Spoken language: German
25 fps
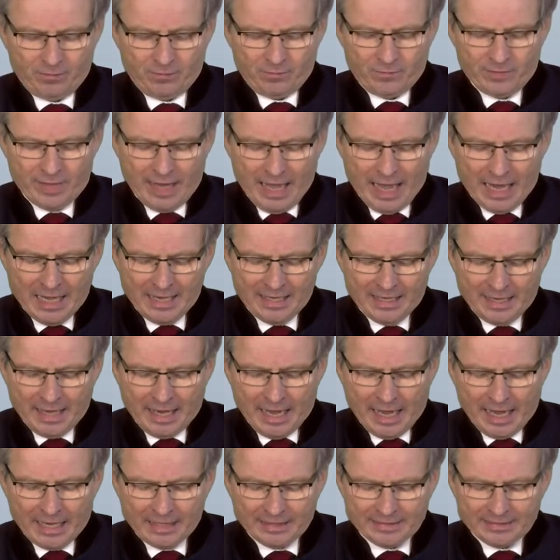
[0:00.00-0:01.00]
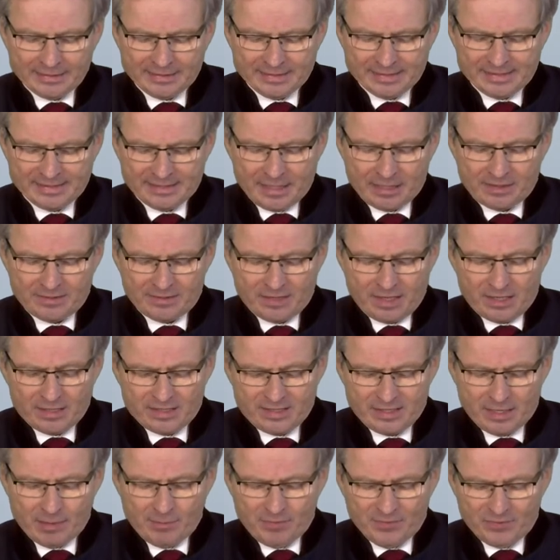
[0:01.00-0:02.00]
Wir alle erachten es als
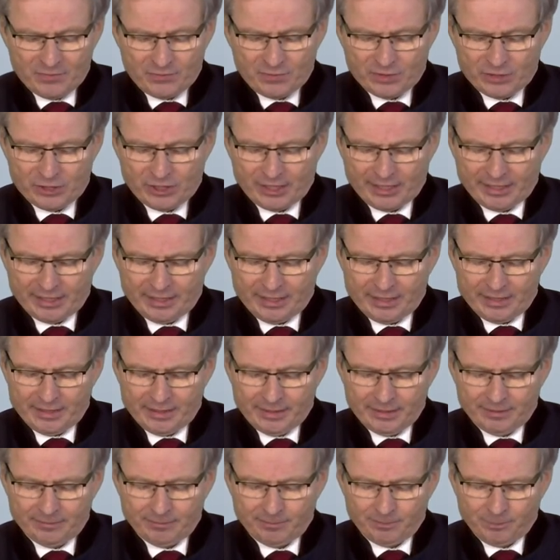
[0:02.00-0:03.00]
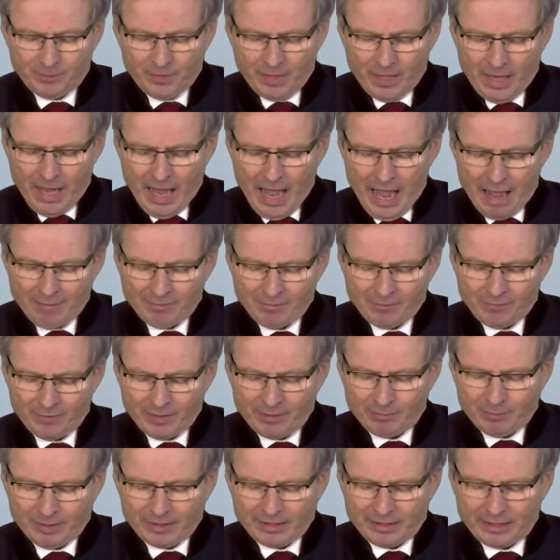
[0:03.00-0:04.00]
selbstverständlich, aber
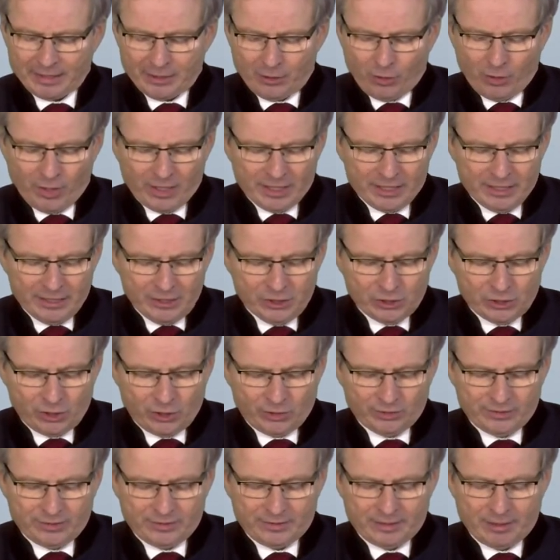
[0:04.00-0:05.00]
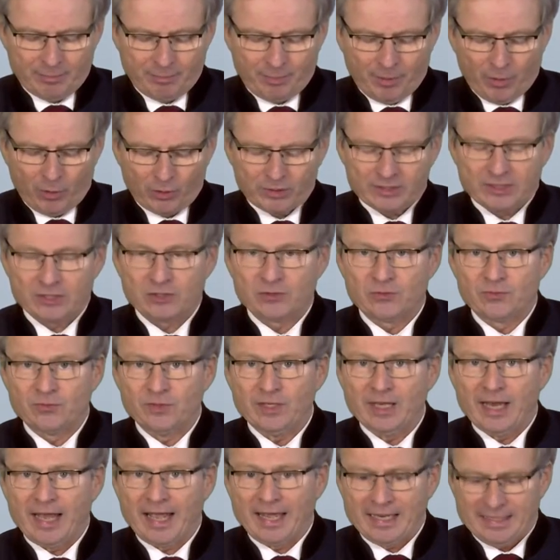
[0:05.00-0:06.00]
wenn man genauer hinschaut, dann braucht es
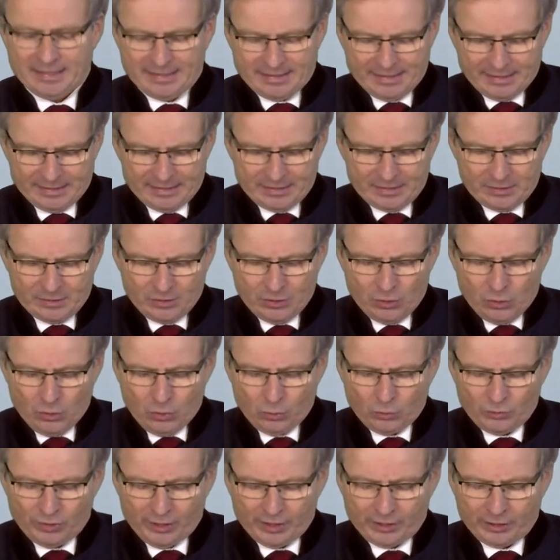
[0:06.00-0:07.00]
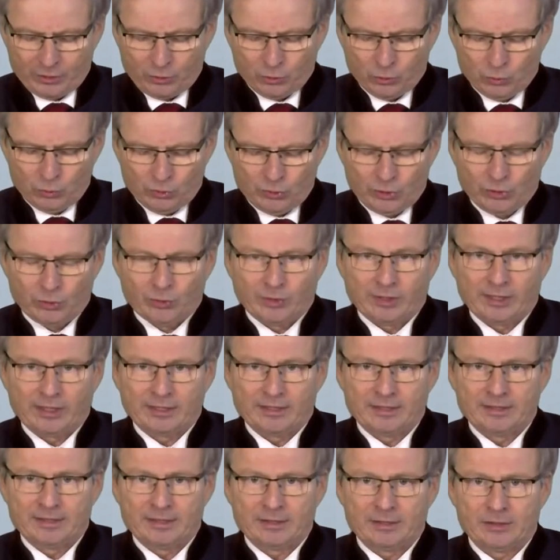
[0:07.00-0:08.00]
viel Einsatz und eine gute
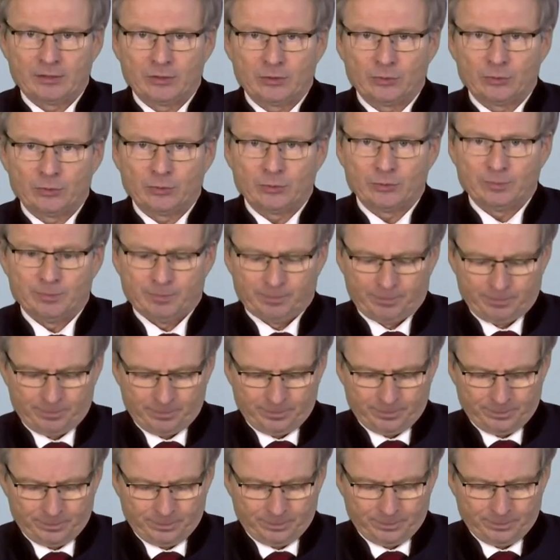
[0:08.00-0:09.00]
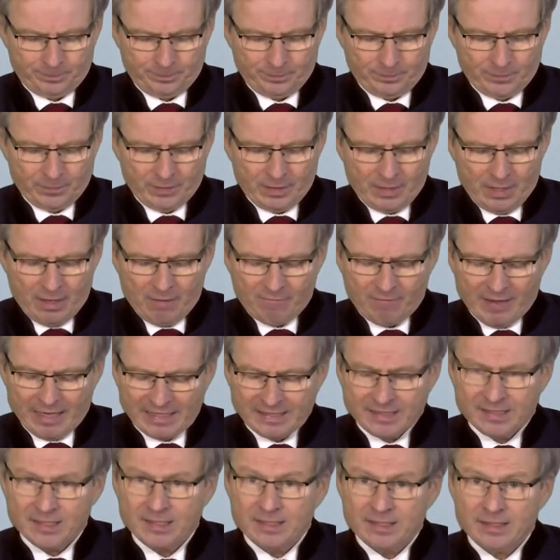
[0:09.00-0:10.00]
Organisation.
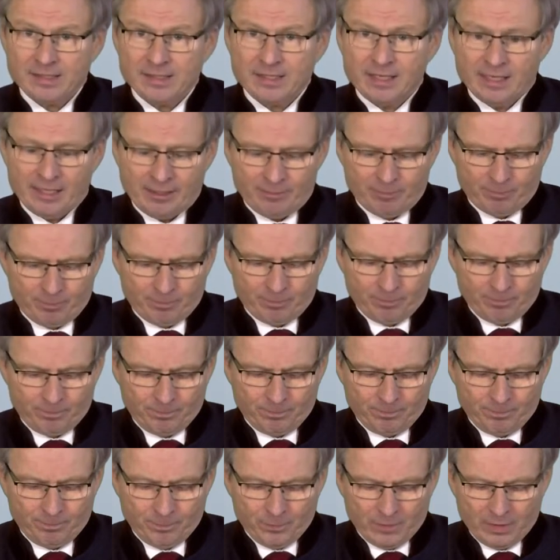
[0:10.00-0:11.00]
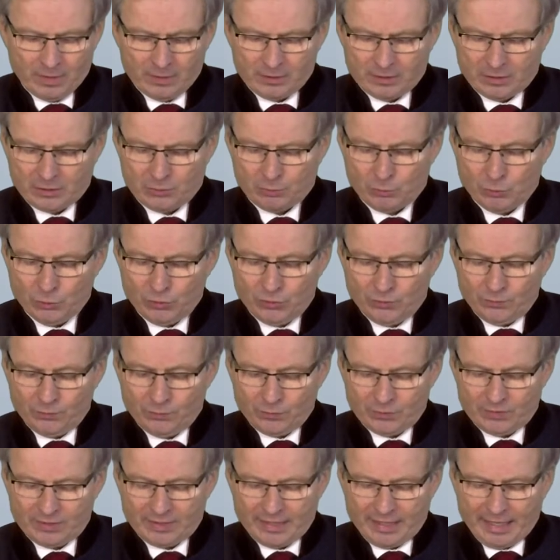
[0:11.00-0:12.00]
Wasser ist Leben. Das müssen wir
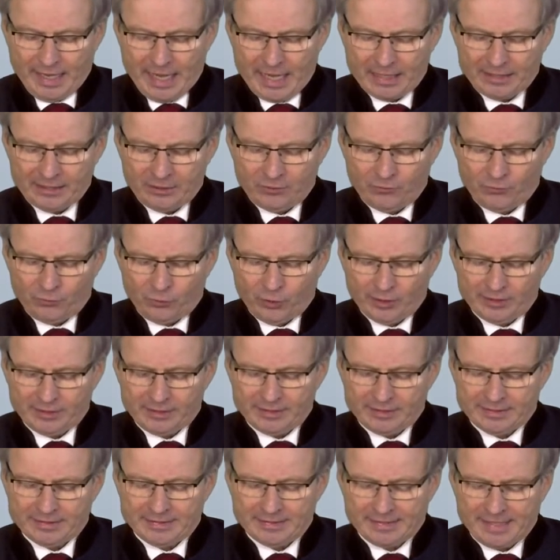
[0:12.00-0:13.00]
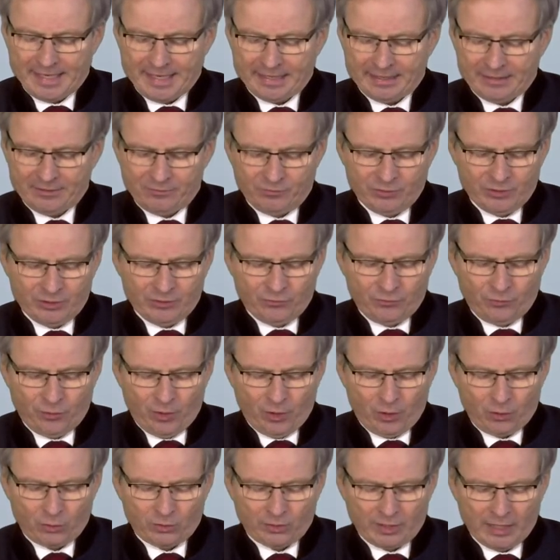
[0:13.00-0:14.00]
uns gerade in fordernden Zeiten wieder vor
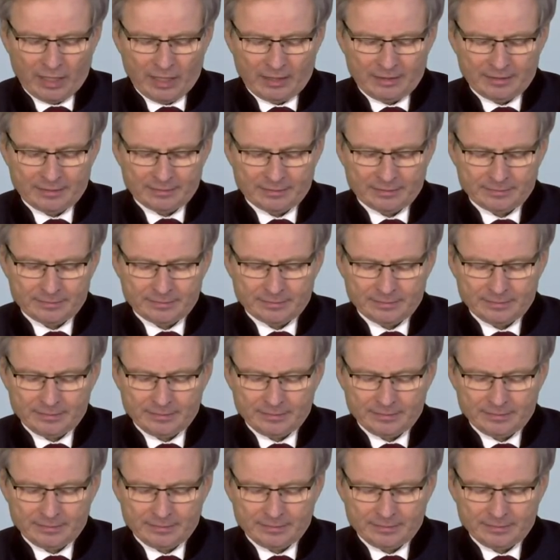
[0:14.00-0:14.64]
Augen halten.